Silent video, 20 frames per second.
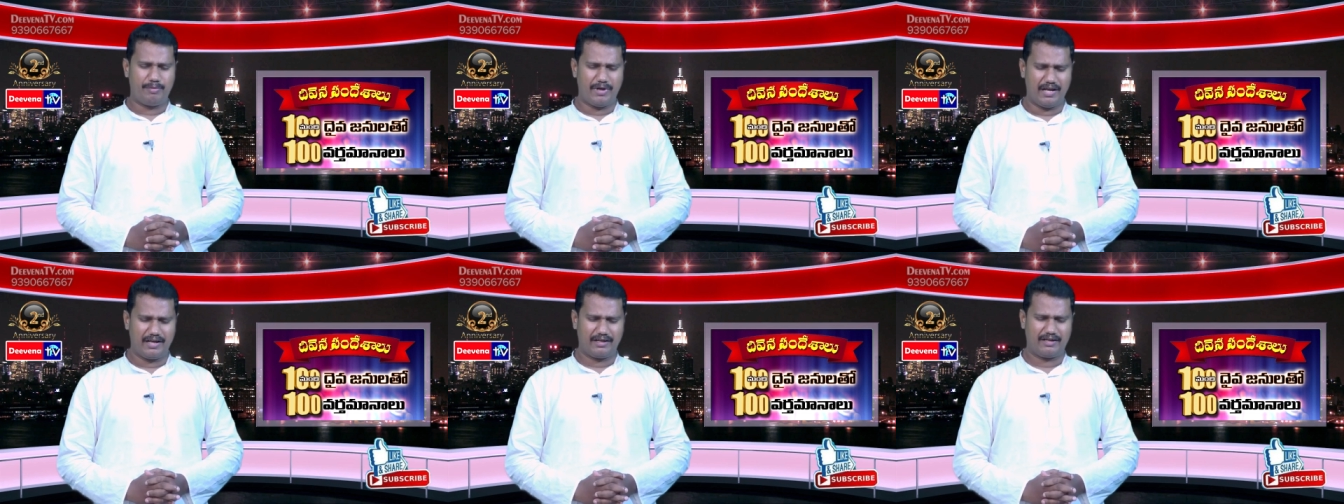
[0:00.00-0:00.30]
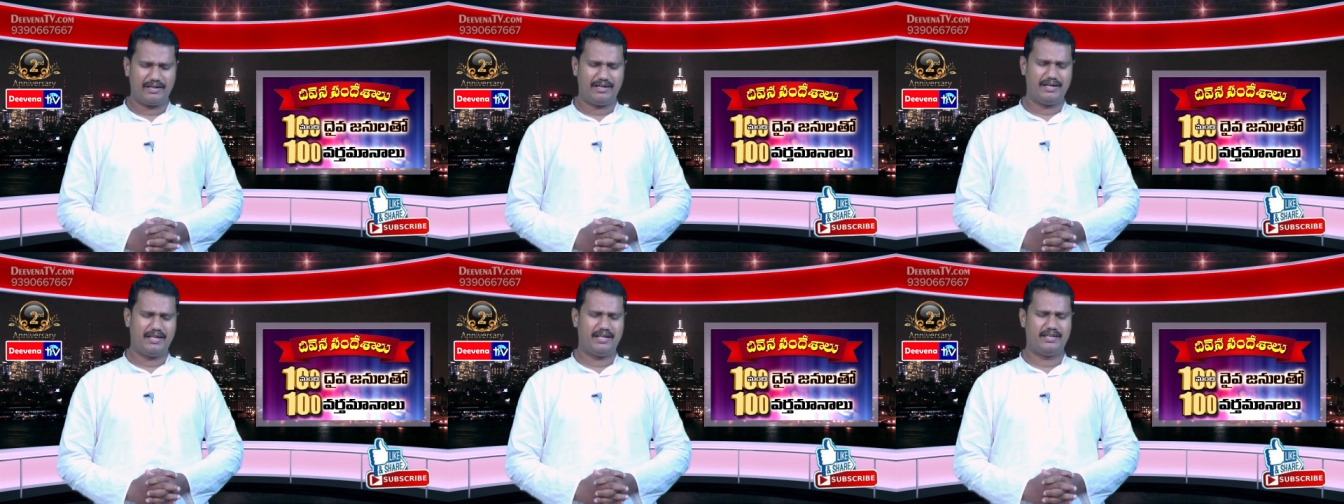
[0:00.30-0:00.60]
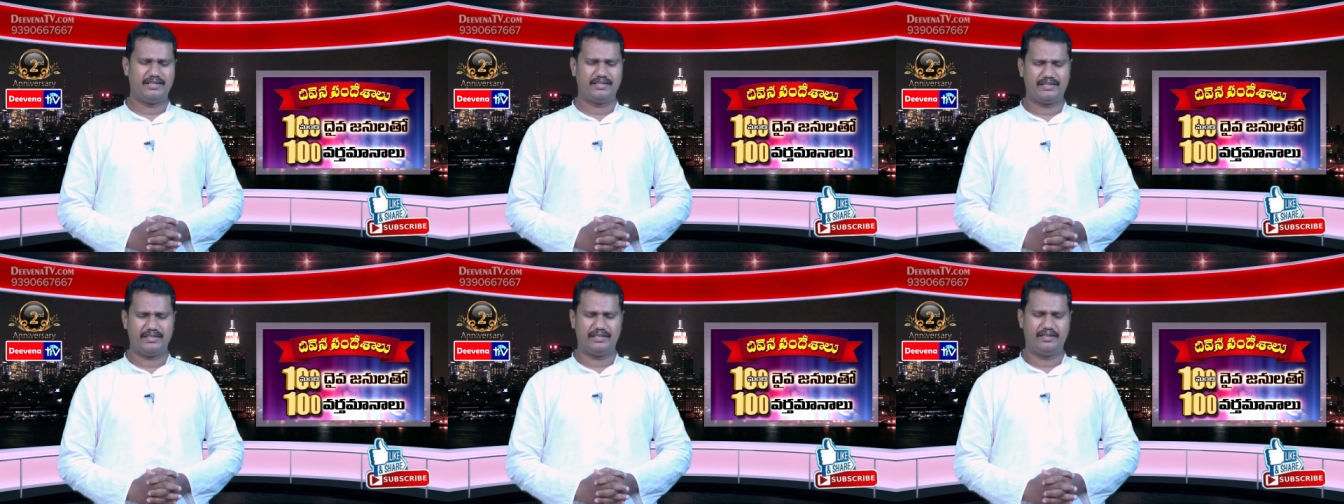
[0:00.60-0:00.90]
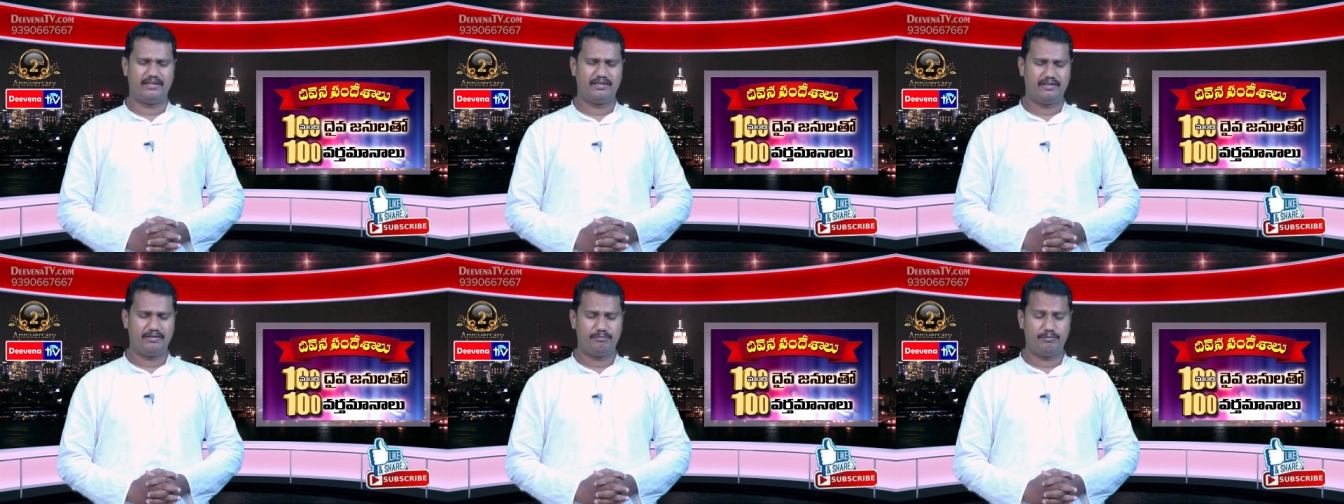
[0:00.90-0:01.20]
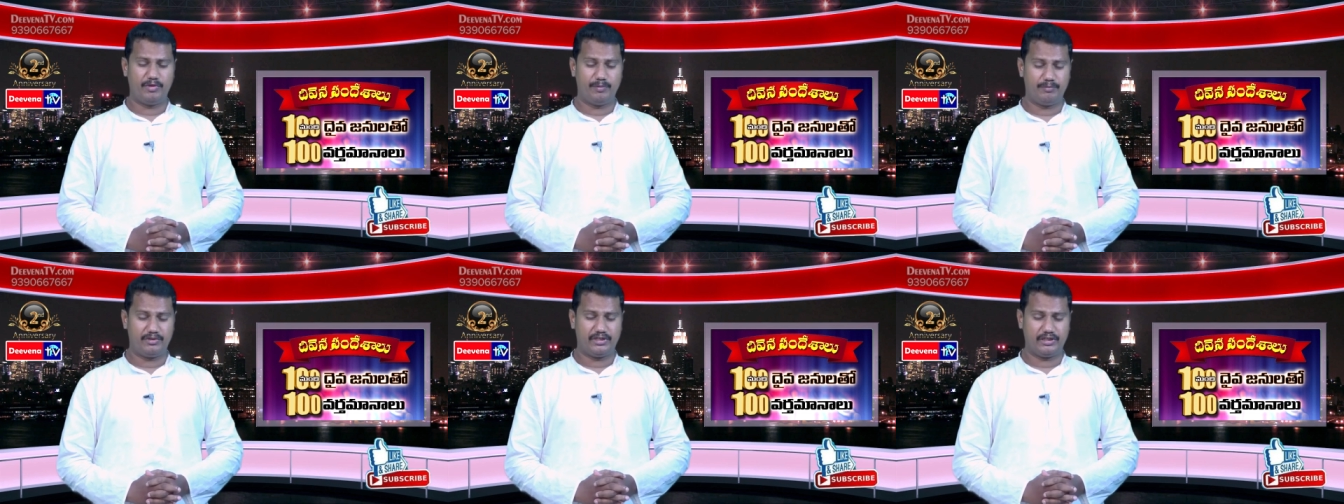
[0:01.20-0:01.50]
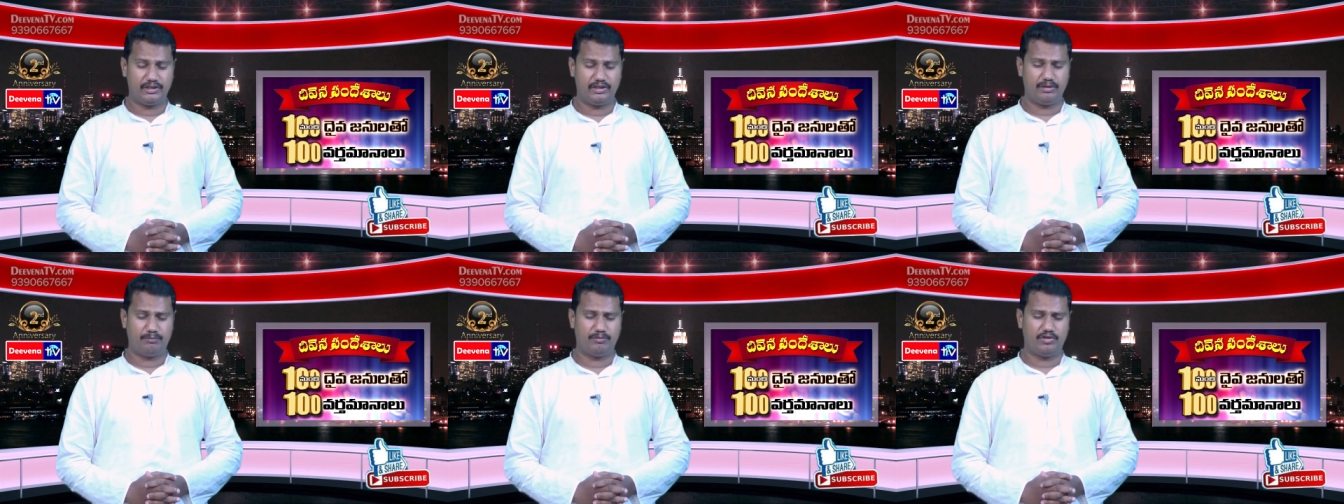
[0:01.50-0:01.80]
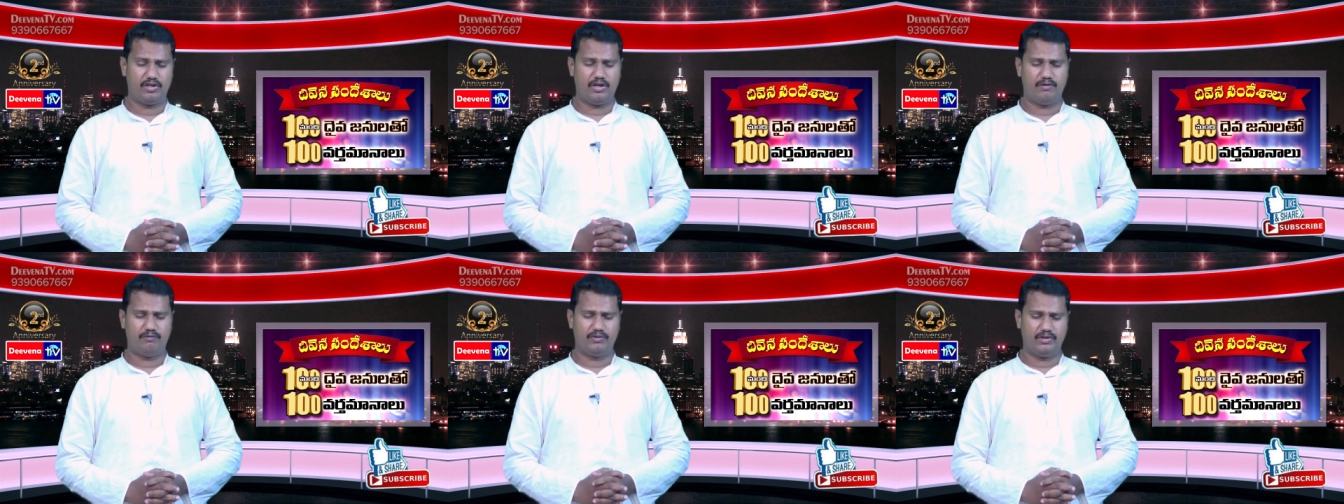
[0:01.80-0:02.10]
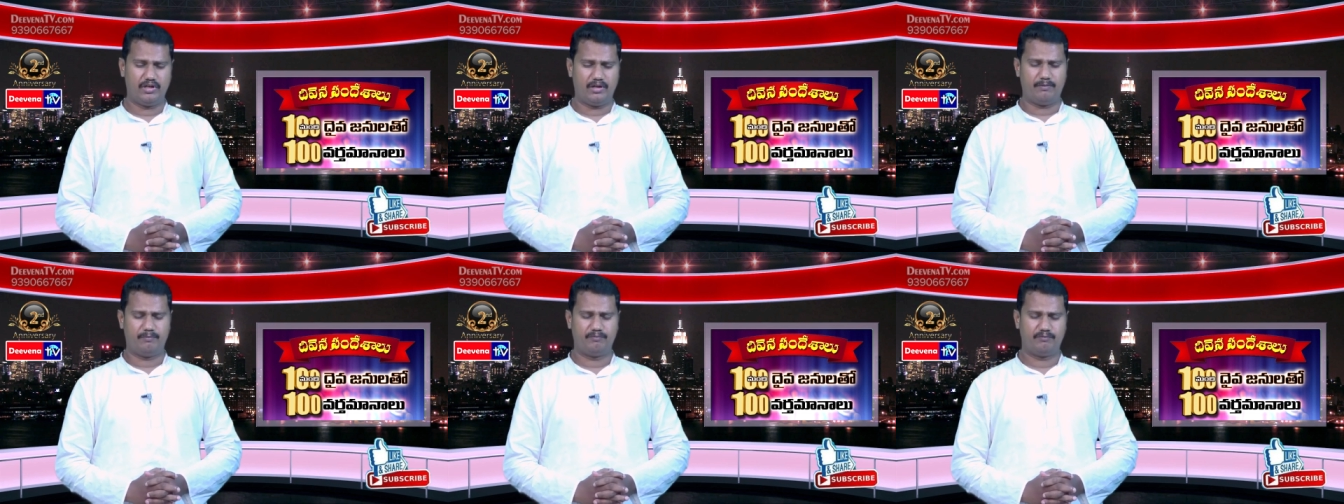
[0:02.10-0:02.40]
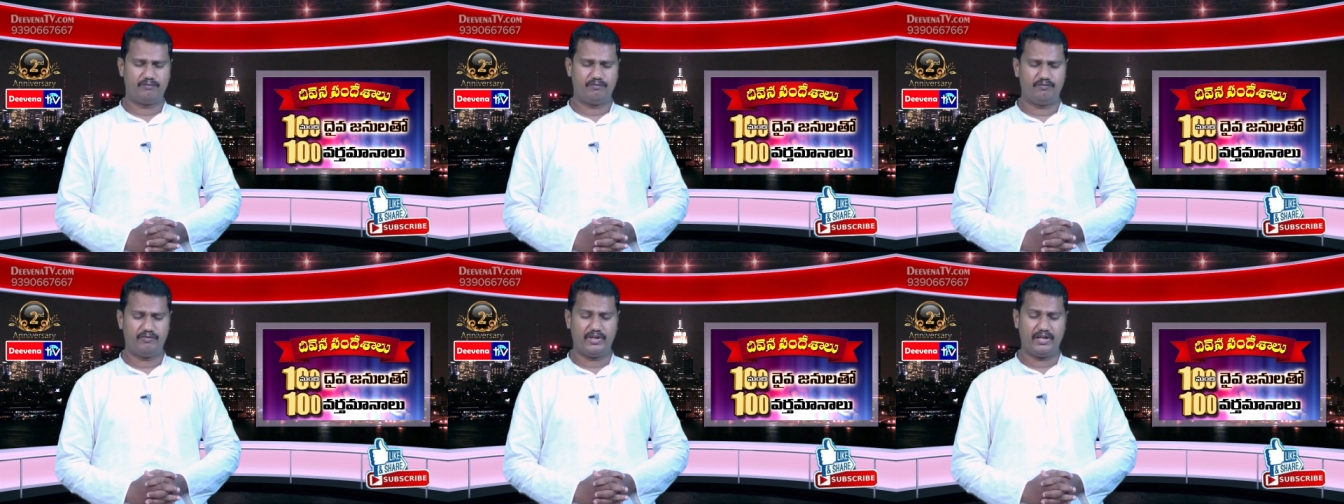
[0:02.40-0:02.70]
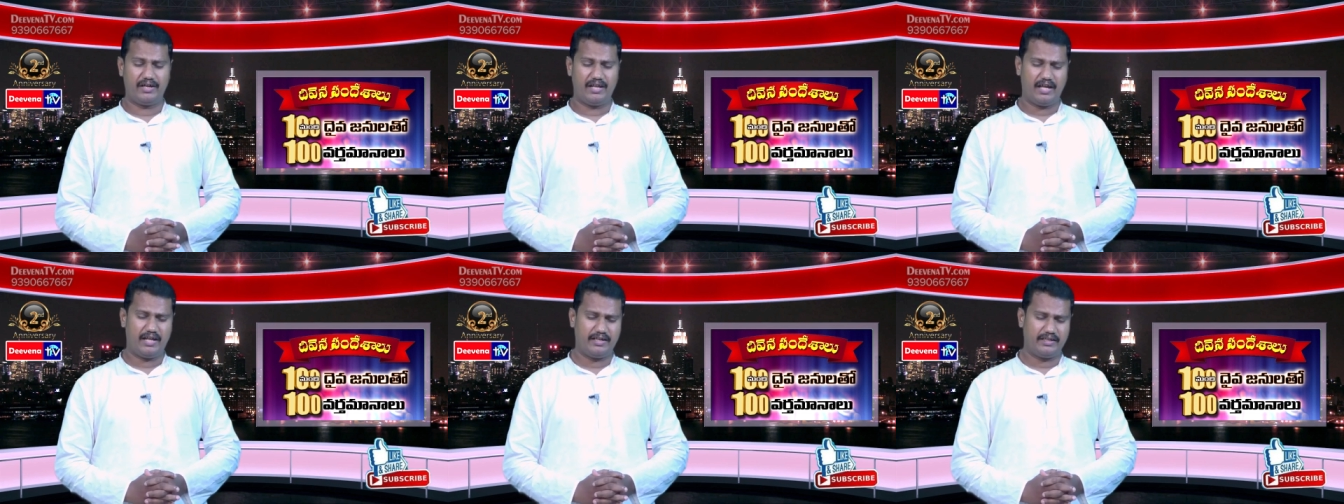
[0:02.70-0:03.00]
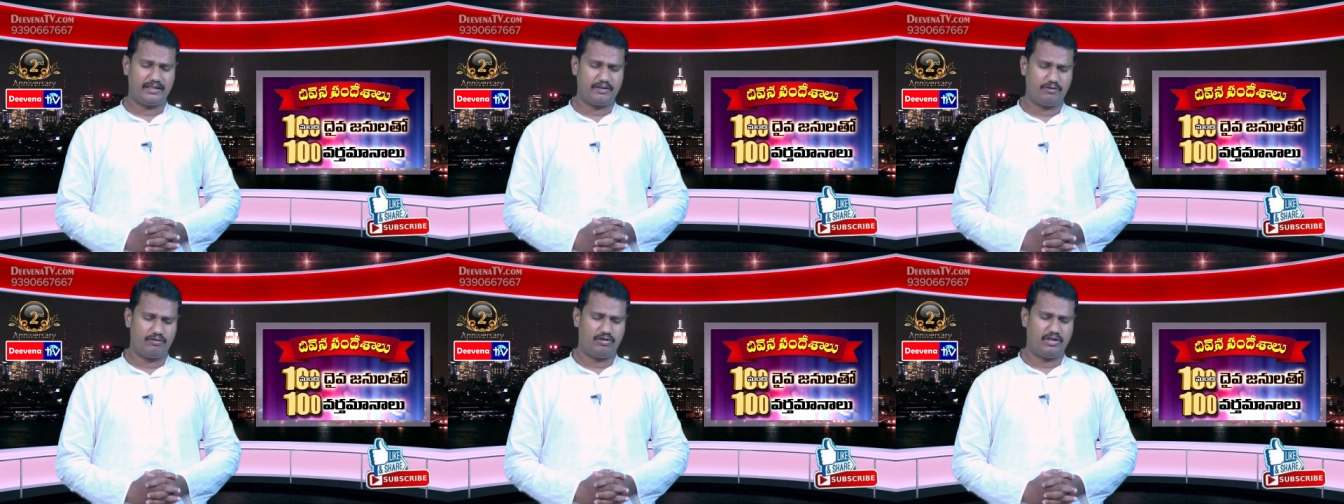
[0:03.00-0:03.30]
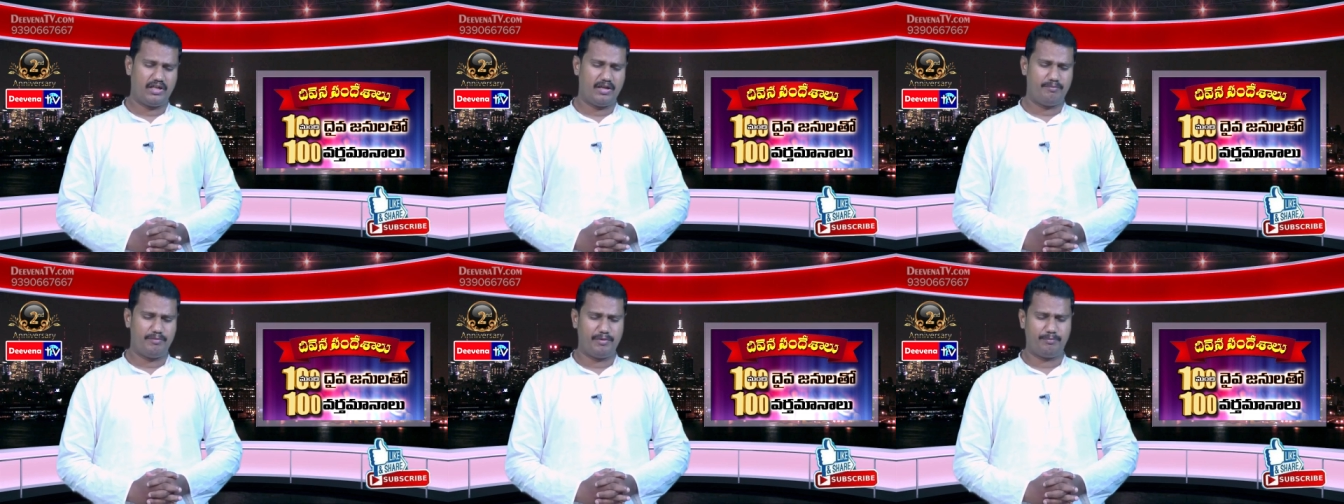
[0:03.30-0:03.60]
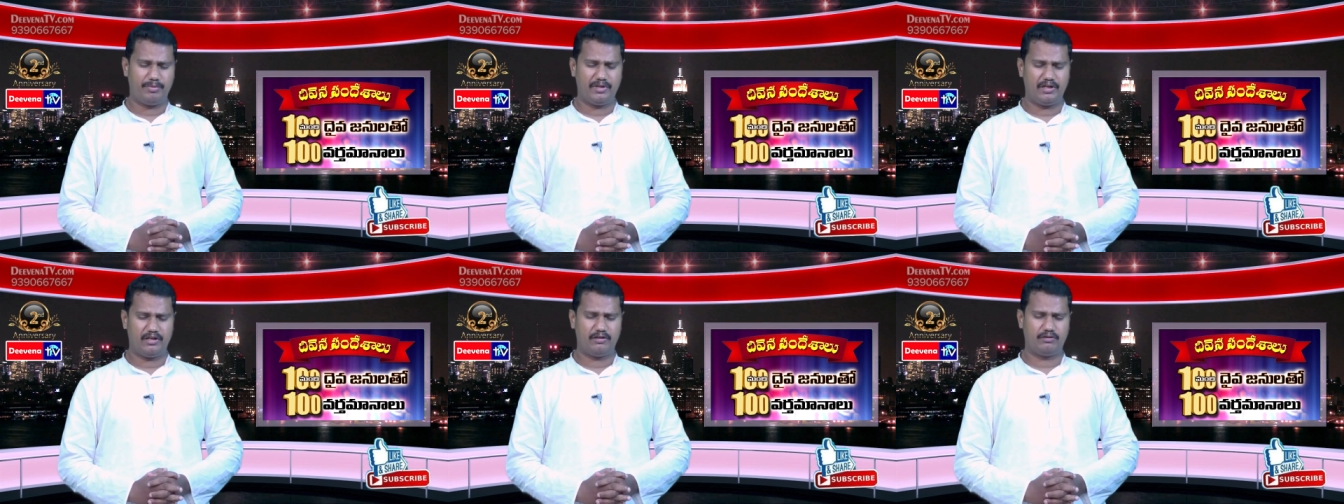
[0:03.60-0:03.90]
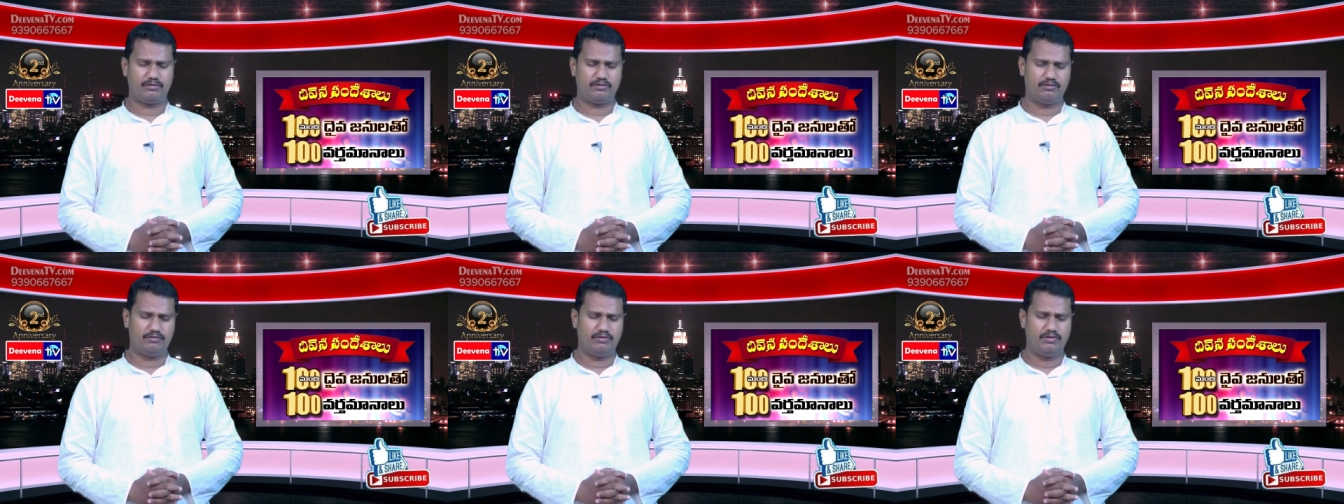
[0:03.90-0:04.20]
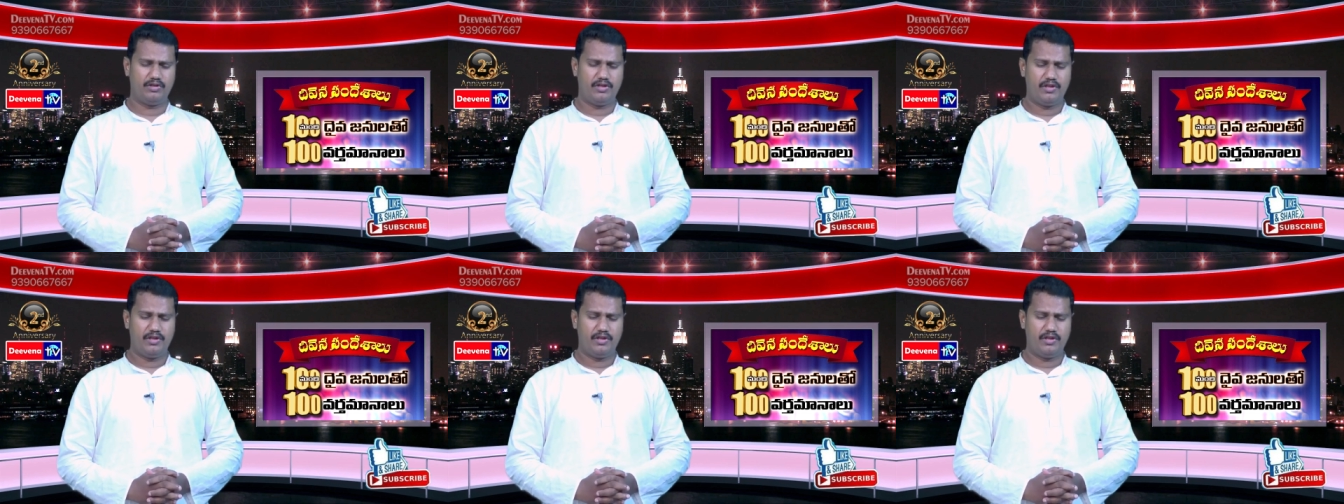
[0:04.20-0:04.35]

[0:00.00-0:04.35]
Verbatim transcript: పలకడానికి మేము సిద్ధముగా ఉన్నాం వినడానికి కూడా మీ పిల్లలకు